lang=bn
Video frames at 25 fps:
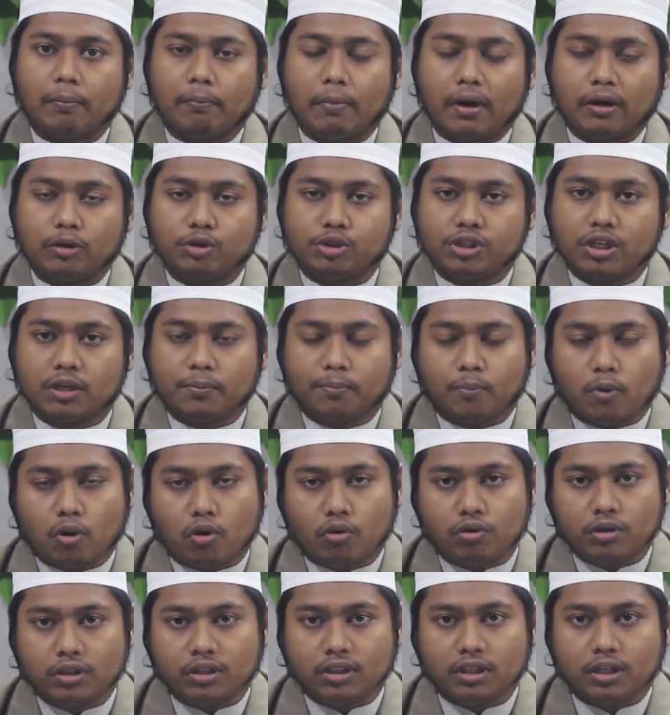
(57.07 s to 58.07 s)
মানুষের
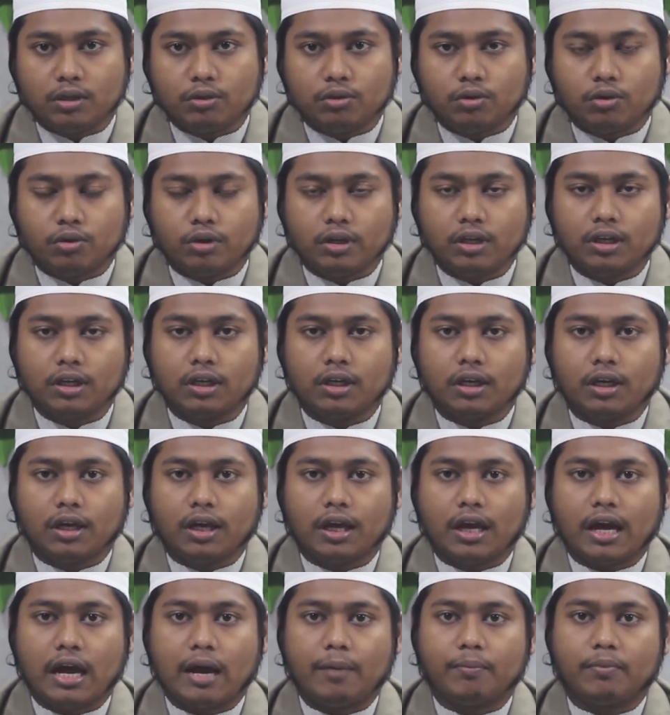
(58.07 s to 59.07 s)
পরনিন্দাও করি
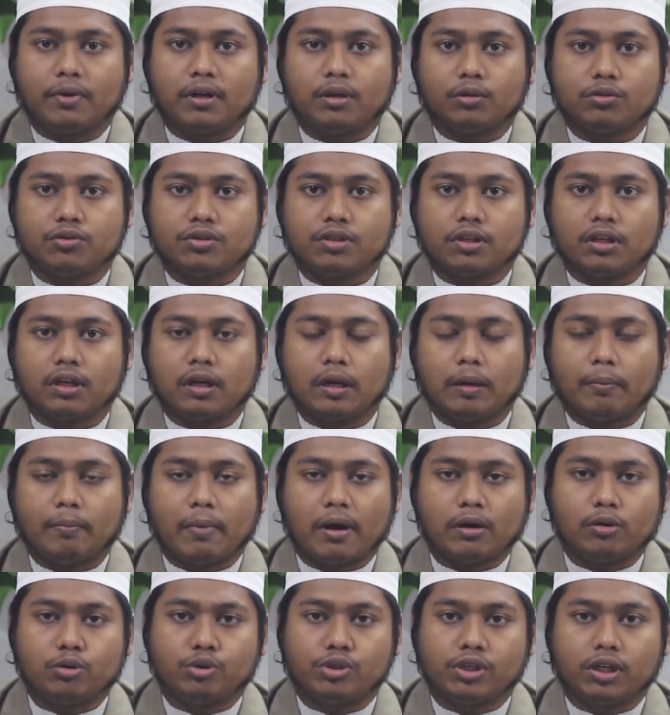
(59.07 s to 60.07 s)
আমরা হচ্ছে
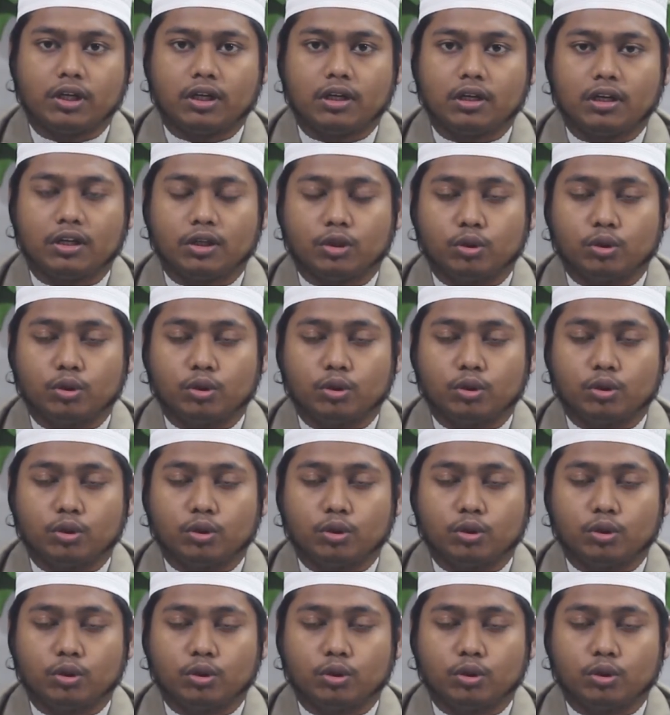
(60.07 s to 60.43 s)
মানুষের